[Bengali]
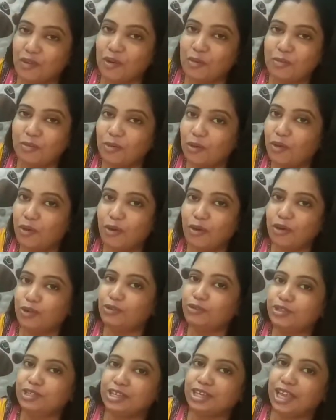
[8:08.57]
ওর ওর
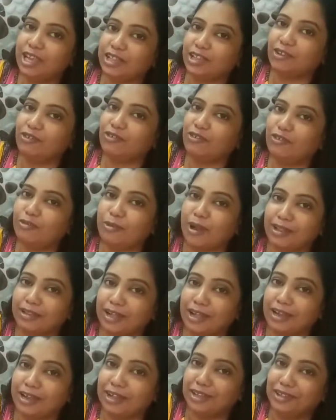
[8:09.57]
লুচি খেতে কোনো
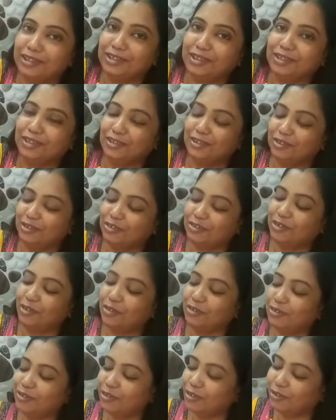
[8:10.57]
বাধা নেই তো
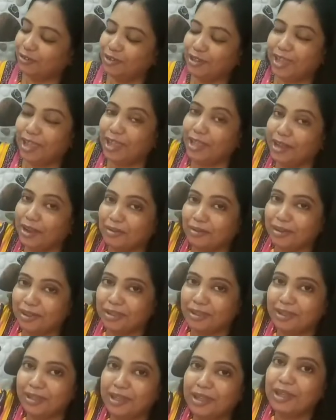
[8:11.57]
যখন তখন খেয়ে নেবে
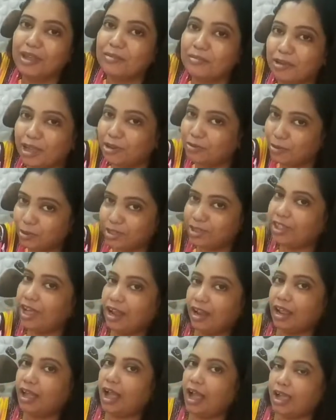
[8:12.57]
পেট ভর্তি
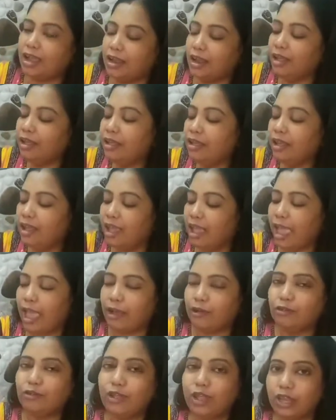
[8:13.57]
থাকলে খায় না
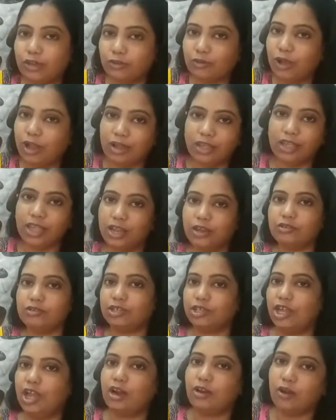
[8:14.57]
এখন তো একটুখানি খেলো
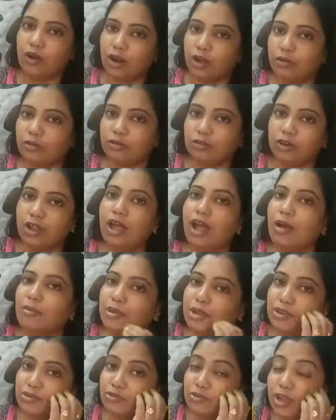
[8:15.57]
শেয়ার করা হলো না
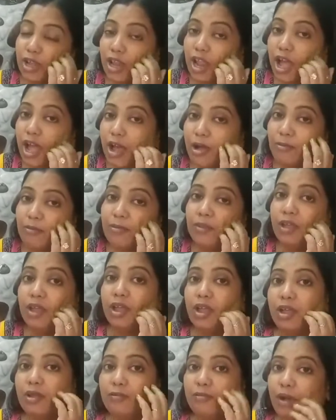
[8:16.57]
আমি একটু খেলাম
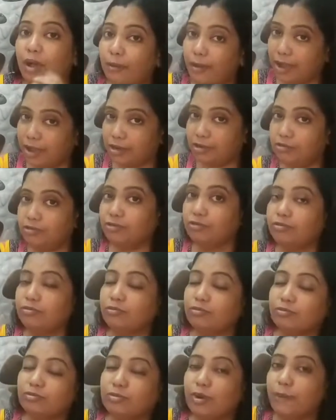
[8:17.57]
বাবা একটু
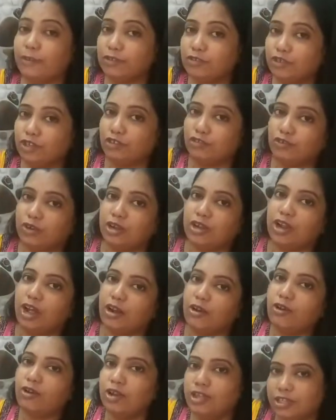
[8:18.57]
বাবার জন্য একটুখানি
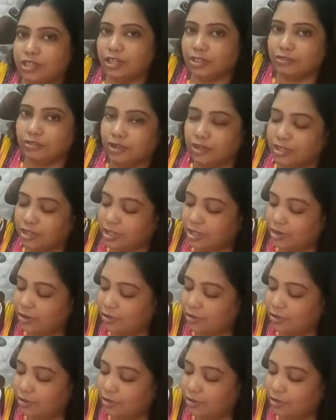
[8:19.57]
রাখলো নিজে একটুখানি